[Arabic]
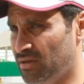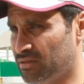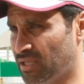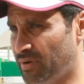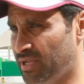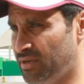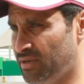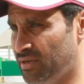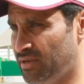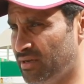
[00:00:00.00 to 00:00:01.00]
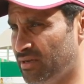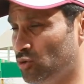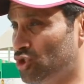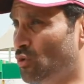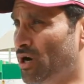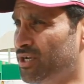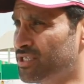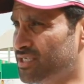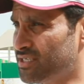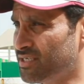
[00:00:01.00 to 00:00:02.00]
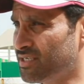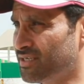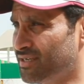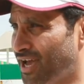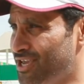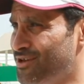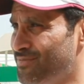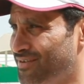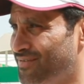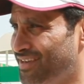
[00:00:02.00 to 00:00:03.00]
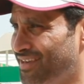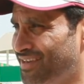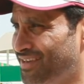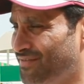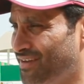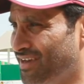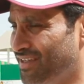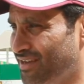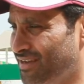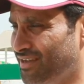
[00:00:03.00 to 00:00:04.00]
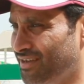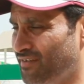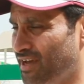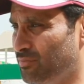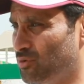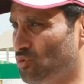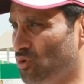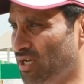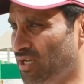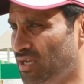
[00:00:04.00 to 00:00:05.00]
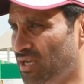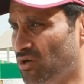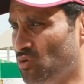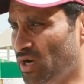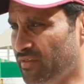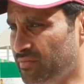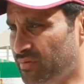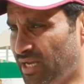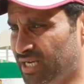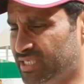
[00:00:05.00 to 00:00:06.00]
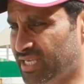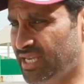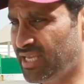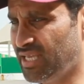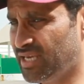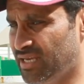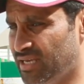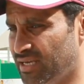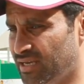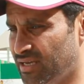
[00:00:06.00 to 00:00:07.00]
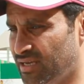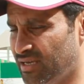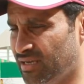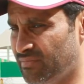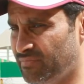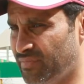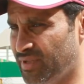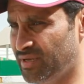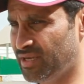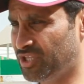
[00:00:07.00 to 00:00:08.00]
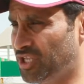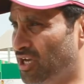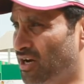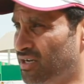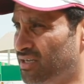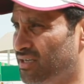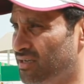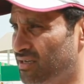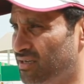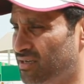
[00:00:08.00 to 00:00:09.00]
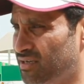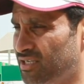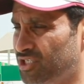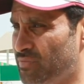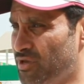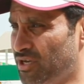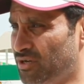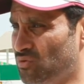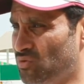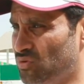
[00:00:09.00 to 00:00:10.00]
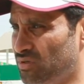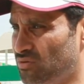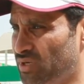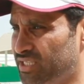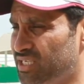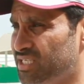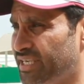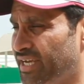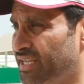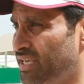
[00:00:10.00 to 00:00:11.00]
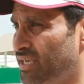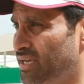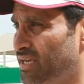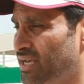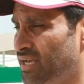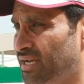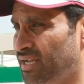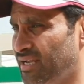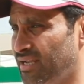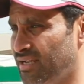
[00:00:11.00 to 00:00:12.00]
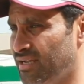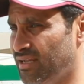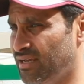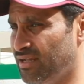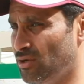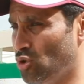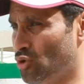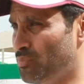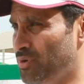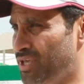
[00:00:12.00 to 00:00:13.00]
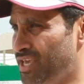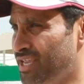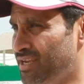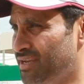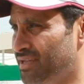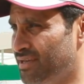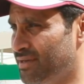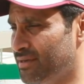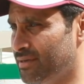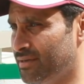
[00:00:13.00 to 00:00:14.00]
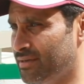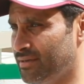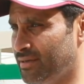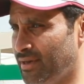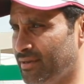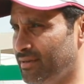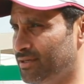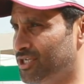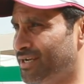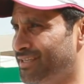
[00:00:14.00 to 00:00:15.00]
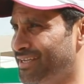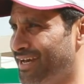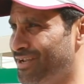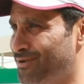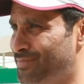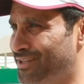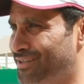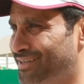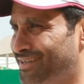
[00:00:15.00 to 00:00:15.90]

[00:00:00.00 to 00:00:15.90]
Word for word: طبعا وجوائز قيمه في في في هالبطوله وهذه بالعكس يعني احتكاك للجميع ولا تنسى يعني الاوروبيين يعني شاردين عن البرد